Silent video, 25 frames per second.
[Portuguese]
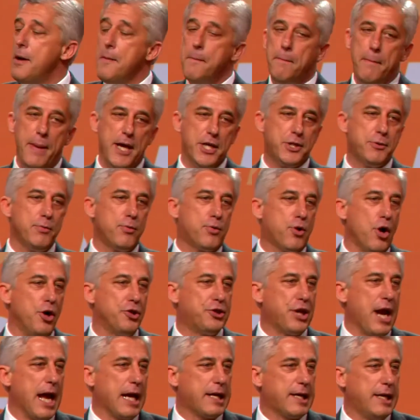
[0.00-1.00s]
mesmo
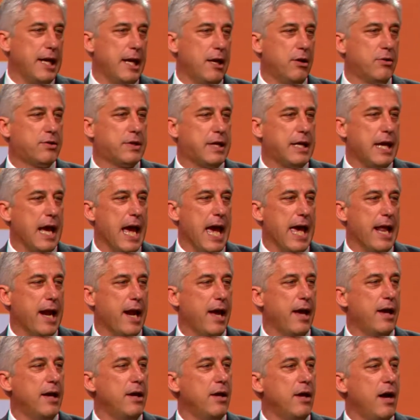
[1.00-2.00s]
contra aquilo que
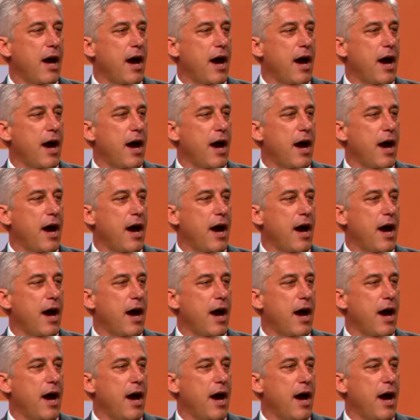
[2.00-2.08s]
era